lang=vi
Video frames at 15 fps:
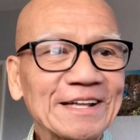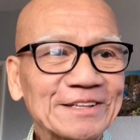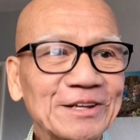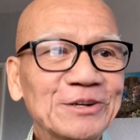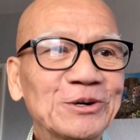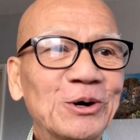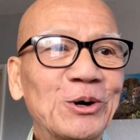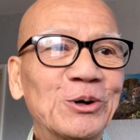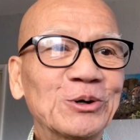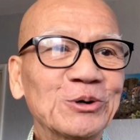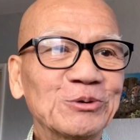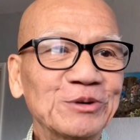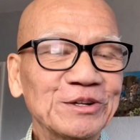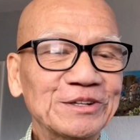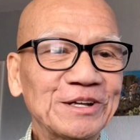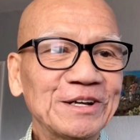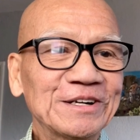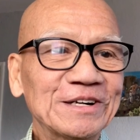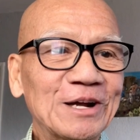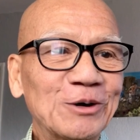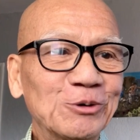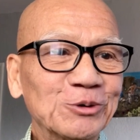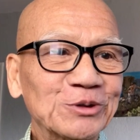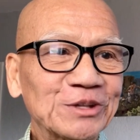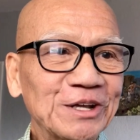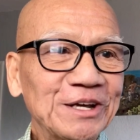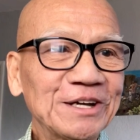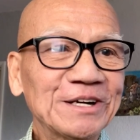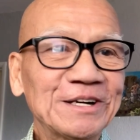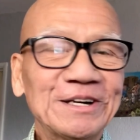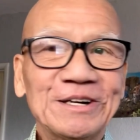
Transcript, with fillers: Tiên Cô đó vị tiên đầu tiên